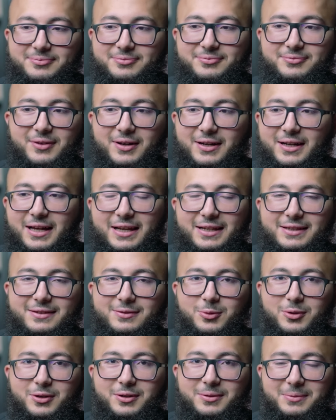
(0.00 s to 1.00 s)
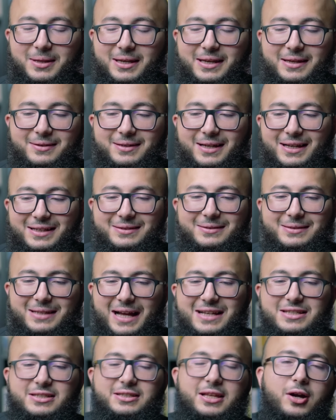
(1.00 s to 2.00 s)
فكانت وانا يعني كانت
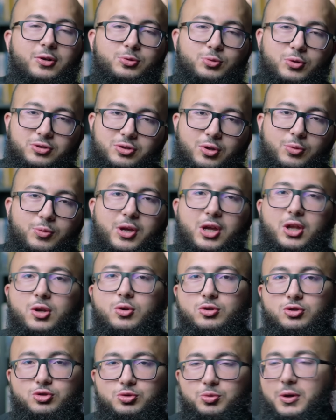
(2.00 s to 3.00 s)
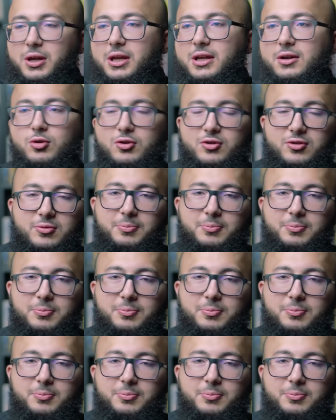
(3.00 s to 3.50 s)
حاجه تاخذ وقت طويل كل شوي كل